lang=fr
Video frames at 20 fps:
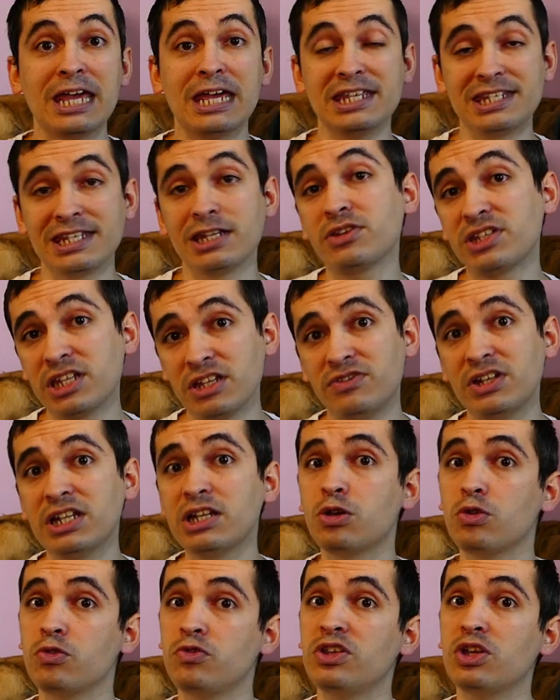Et c'est dans cette
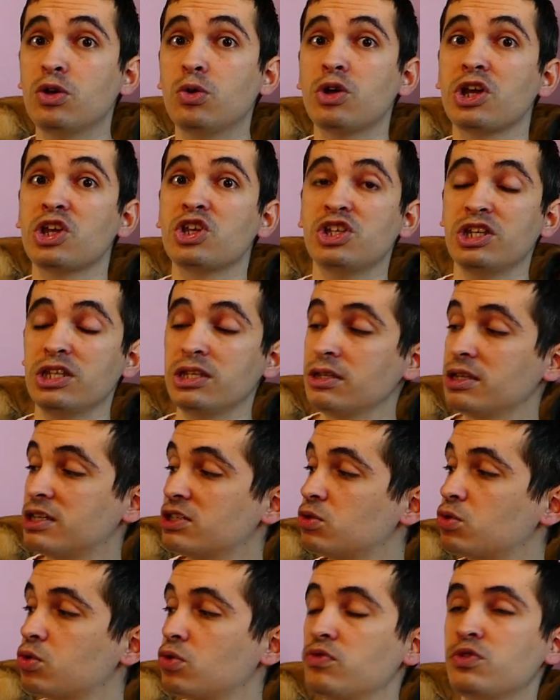ville que vit Origine,
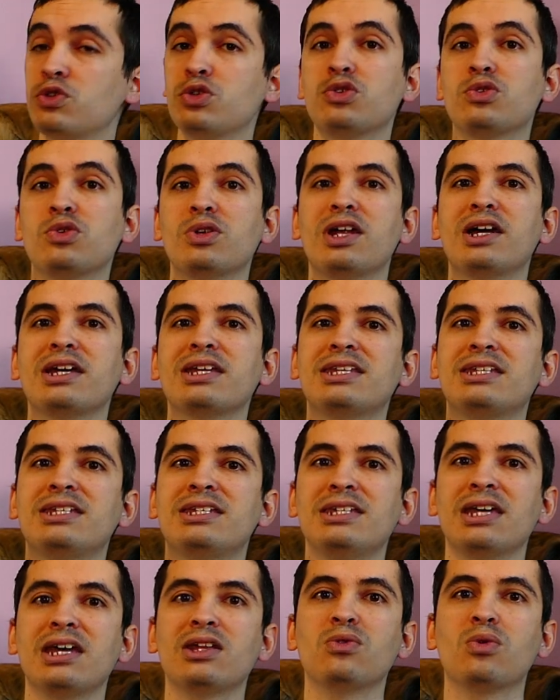qui se trouve juste là,
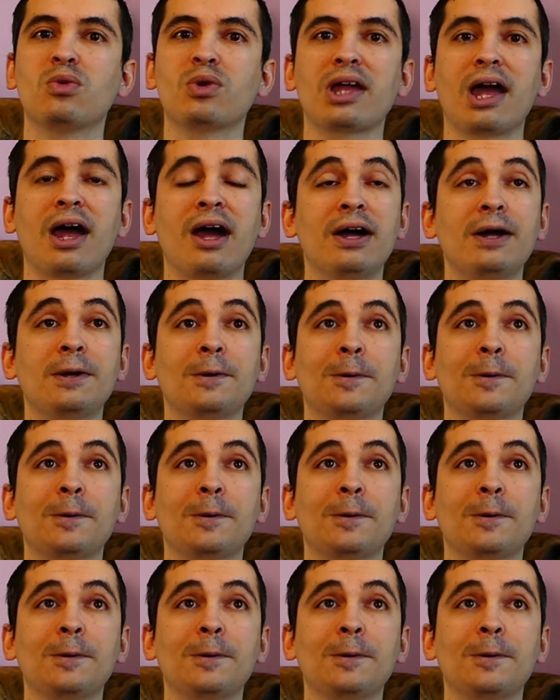qui est donc un,